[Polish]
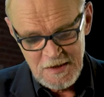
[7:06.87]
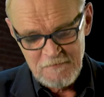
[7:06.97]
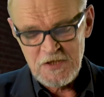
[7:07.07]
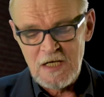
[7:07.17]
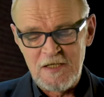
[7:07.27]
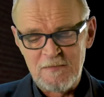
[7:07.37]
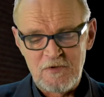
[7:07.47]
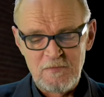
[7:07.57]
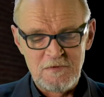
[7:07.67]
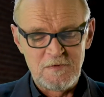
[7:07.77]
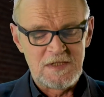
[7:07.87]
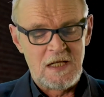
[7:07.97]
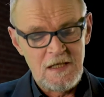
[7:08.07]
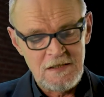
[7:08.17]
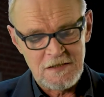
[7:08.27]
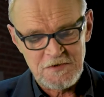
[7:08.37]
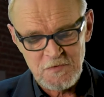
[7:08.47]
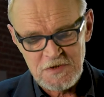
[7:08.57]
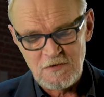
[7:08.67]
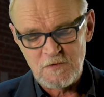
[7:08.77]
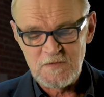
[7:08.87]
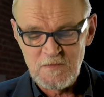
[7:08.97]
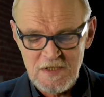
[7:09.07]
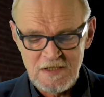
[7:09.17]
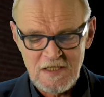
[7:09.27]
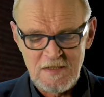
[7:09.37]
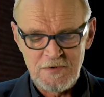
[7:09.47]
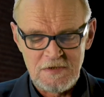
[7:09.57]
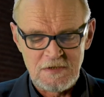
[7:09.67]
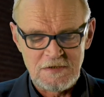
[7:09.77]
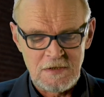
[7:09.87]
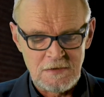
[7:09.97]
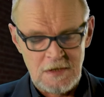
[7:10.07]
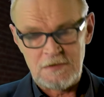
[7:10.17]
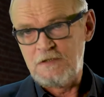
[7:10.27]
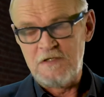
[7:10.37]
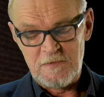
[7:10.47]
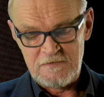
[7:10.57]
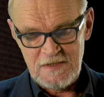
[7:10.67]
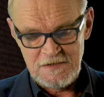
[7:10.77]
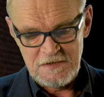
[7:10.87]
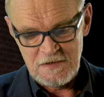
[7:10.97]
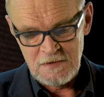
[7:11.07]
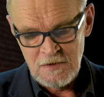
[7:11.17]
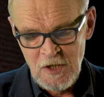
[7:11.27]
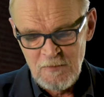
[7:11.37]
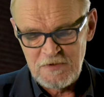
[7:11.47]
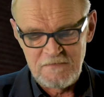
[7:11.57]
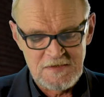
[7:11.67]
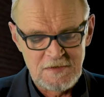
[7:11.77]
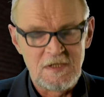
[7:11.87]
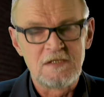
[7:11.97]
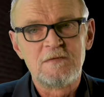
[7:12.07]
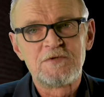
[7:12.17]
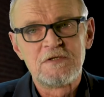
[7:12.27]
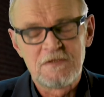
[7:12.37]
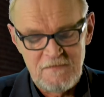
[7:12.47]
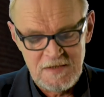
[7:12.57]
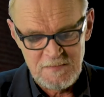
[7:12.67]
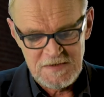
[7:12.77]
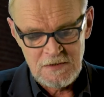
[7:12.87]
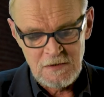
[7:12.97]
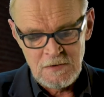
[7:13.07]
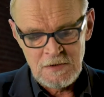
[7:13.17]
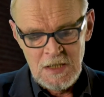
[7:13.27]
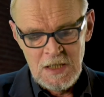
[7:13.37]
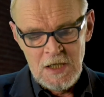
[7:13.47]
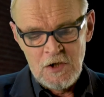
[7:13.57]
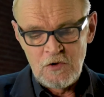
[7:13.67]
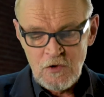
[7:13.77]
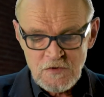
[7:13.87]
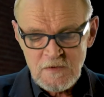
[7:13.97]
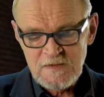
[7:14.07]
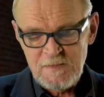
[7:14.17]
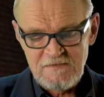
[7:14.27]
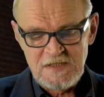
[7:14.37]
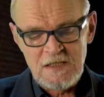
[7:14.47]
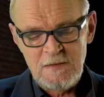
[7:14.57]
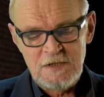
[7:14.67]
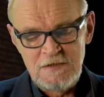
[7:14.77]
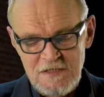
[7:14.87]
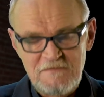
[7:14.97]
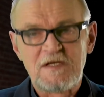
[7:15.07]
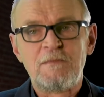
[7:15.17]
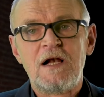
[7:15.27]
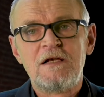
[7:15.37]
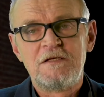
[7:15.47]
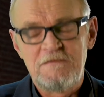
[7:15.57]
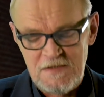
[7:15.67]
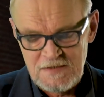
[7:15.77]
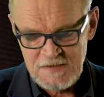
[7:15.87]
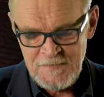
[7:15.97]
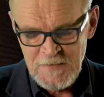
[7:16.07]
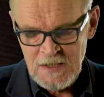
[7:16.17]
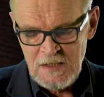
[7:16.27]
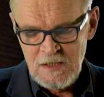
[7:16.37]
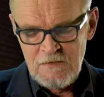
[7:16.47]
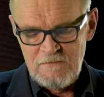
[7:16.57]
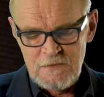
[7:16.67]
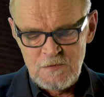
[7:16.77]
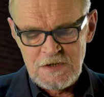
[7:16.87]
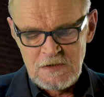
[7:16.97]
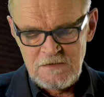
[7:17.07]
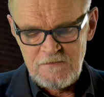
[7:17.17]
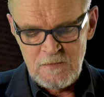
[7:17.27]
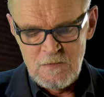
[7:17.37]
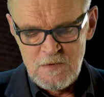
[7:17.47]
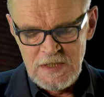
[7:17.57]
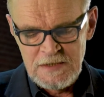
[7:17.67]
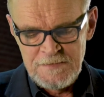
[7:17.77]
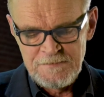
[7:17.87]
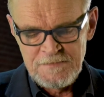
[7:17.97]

Wszelkie próby ustalenia, czy uczeń rozumie dane pojęcie, jeśli nie prowadzi tego profesjonalnie przygotowany psycholog, grożą sprawdzaniem jedynie werbalnej wiedzy wyuczonych formułek.